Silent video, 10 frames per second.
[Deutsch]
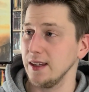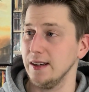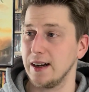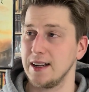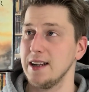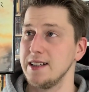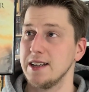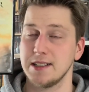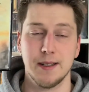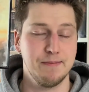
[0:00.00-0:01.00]
Ja,
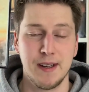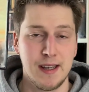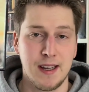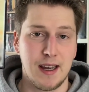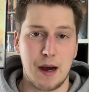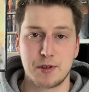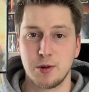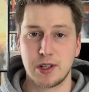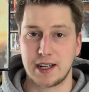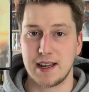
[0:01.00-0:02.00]
Gladiator,
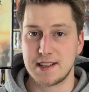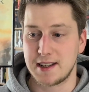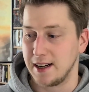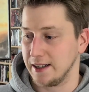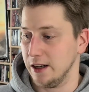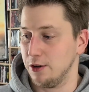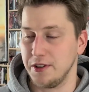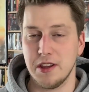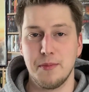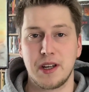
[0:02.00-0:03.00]
absoluter Klassiker, genau
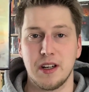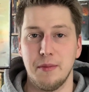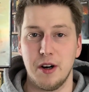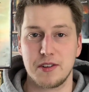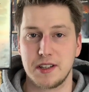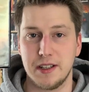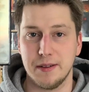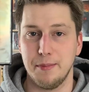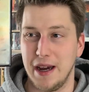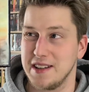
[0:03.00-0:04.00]
wie The Big
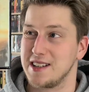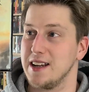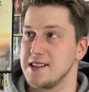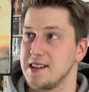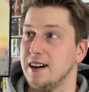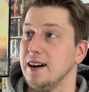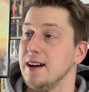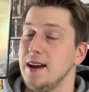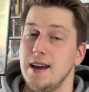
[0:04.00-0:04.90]
Lebowski, beides Klassiker.